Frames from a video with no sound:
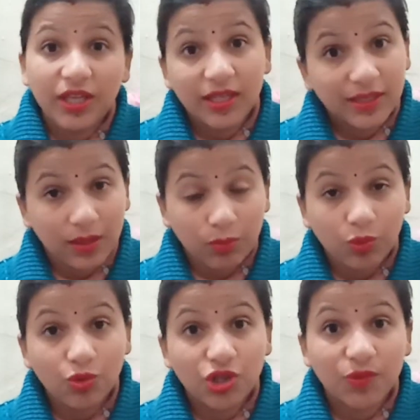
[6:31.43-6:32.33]
ये
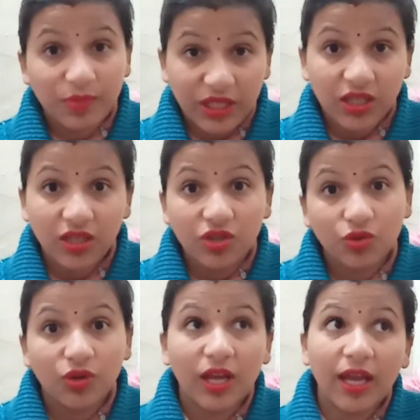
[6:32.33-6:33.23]
सब कुछ भी
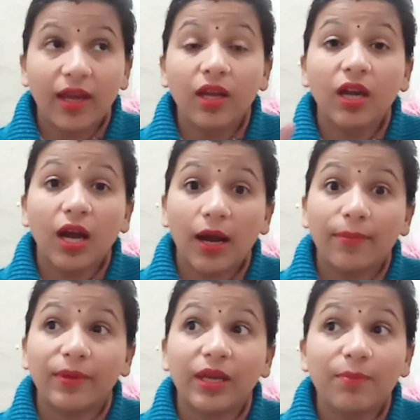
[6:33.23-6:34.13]
जो है
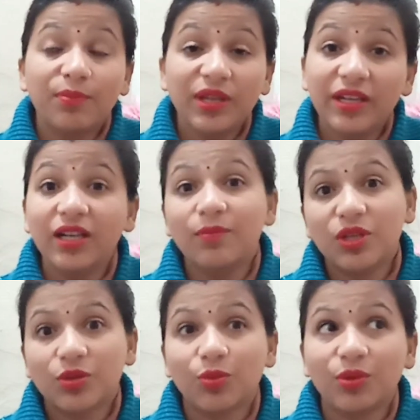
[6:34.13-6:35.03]
आपके पीरियड
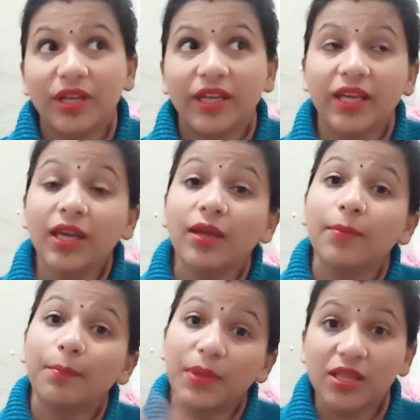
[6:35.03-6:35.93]
मिस होने के
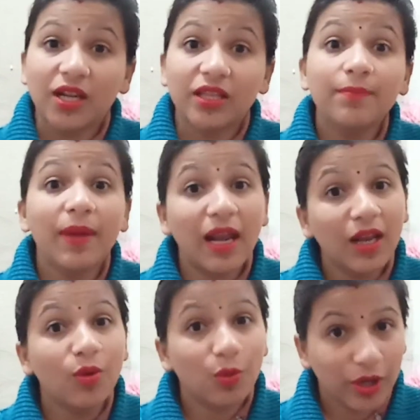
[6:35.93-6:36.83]
पंद्रह दिन
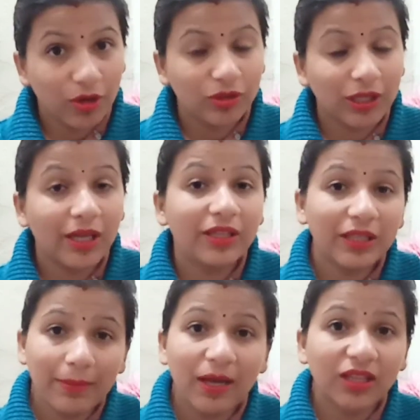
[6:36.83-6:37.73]
पहले हो गया होता
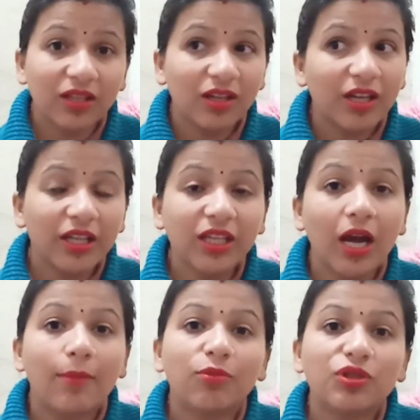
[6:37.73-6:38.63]
है ये बात अलग है कि
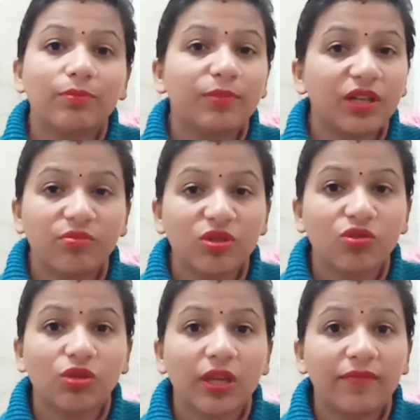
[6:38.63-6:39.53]
आपको जब पीरियड
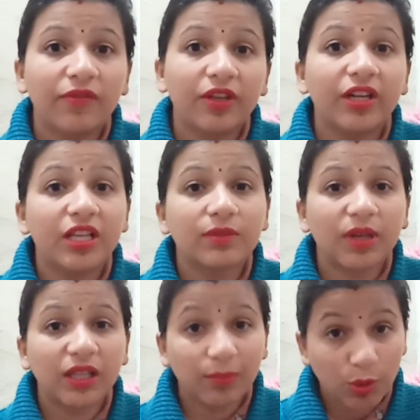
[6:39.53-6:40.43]
मिस होते हैं फिफ्टीन डेज़
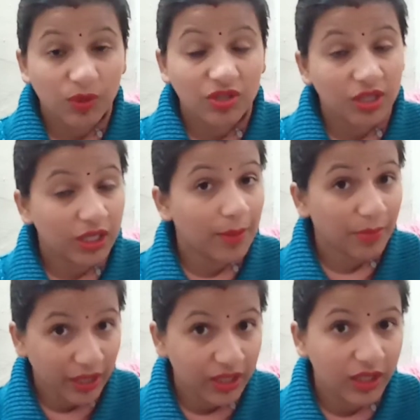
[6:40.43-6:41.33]
बाद आपको पता चलता है कि आप
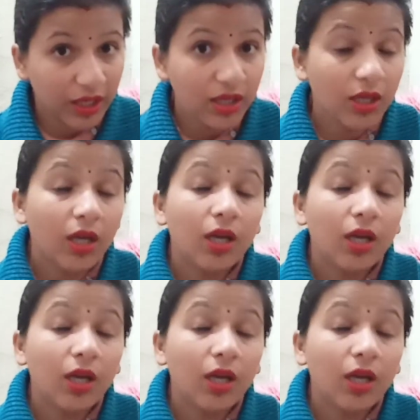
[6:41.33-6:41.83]
प्रेग्नेंट हैं